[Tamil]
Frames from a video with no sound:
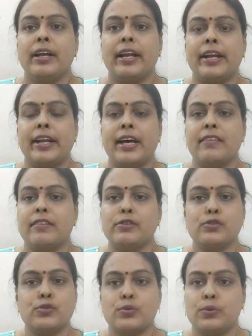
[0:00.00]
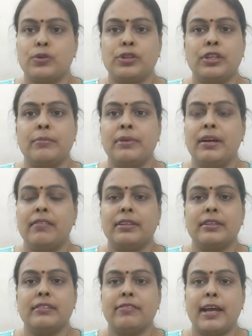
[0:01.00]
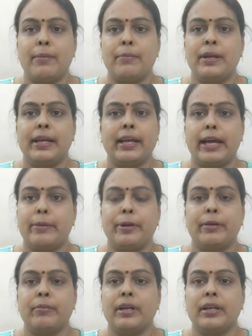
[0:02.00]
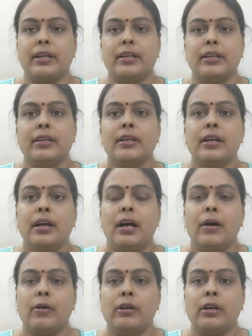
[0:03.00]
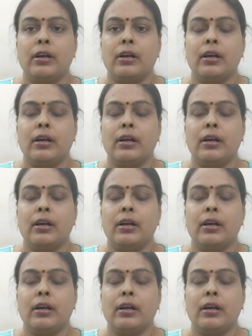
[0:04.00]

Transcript: ரெண்டாவது வந்து சுத்தமாக வந்து ஃபேமிலி கேர் பண்ண மாட்டார் அவங்க